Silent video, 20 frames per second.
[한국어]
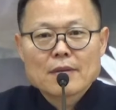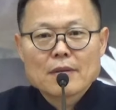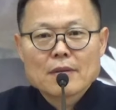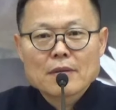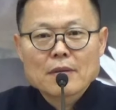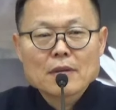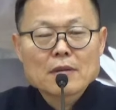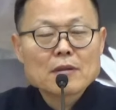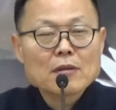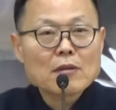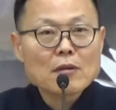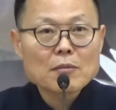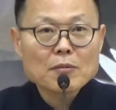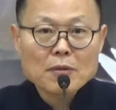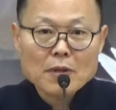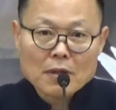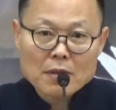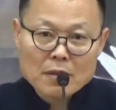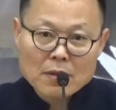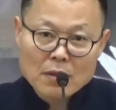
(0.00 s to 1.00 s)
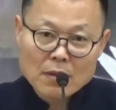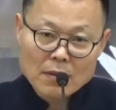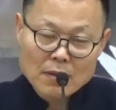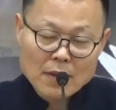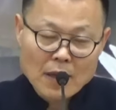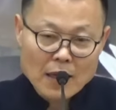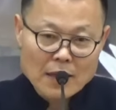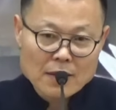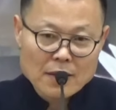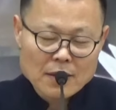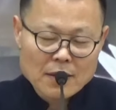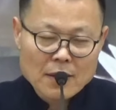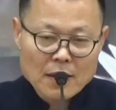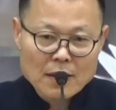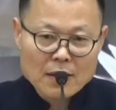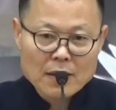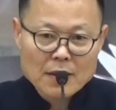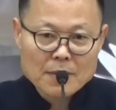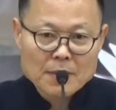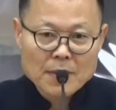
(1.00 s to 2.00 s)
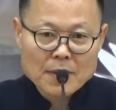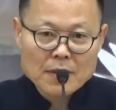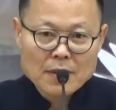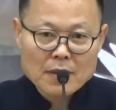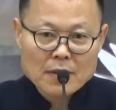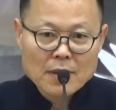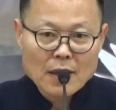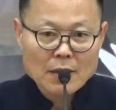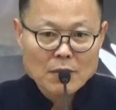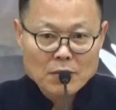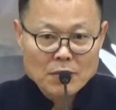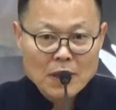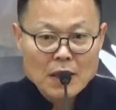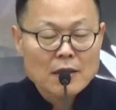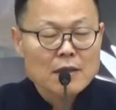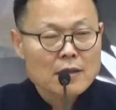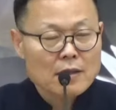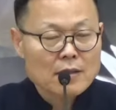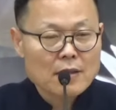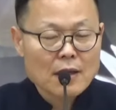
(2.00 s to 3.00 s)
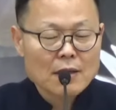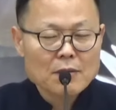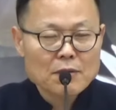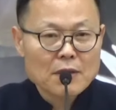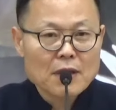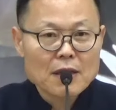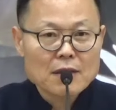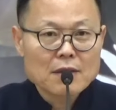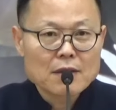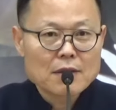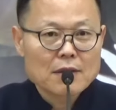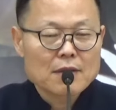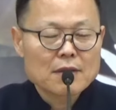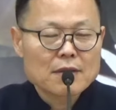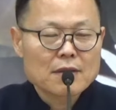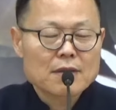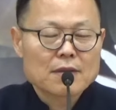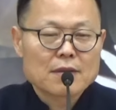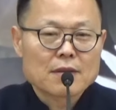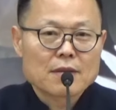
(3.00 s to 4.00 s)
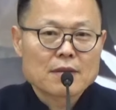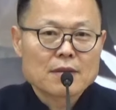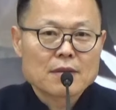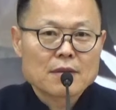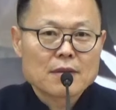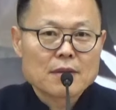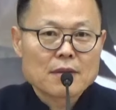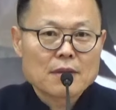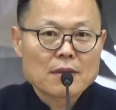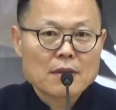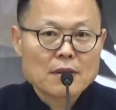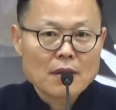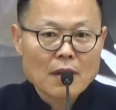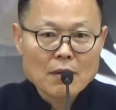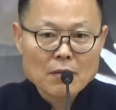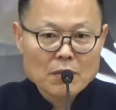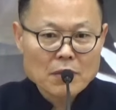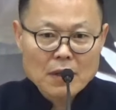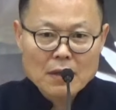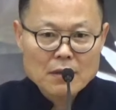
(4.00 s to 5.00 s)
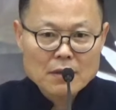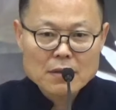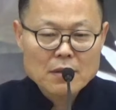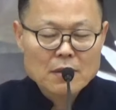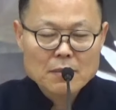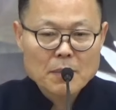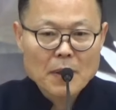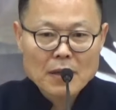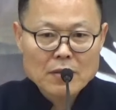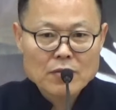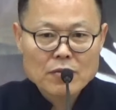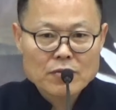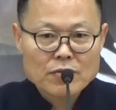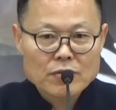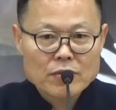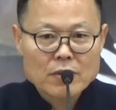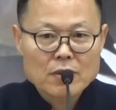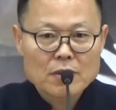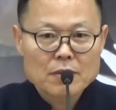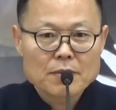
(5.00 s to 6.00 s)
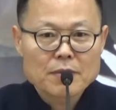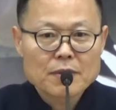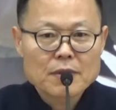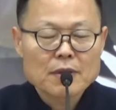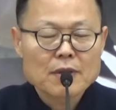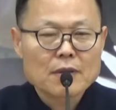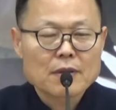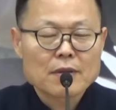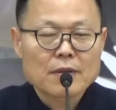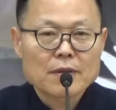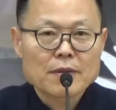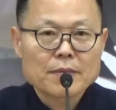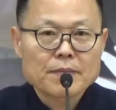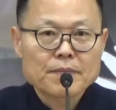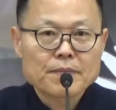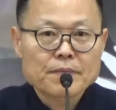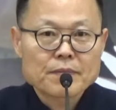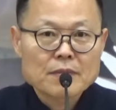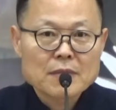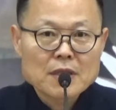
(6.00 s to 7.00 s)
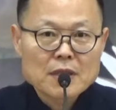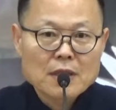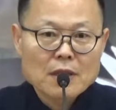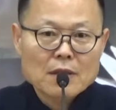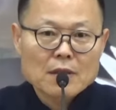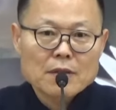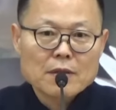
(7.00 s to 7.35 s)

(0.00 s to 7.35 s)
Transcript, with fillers: 근데 그거보다 더 강력한 게 뭐냐? 타고난 거예요, 타고난 거. 이 타고난 건 이건 바뀔 수가 없어. 예를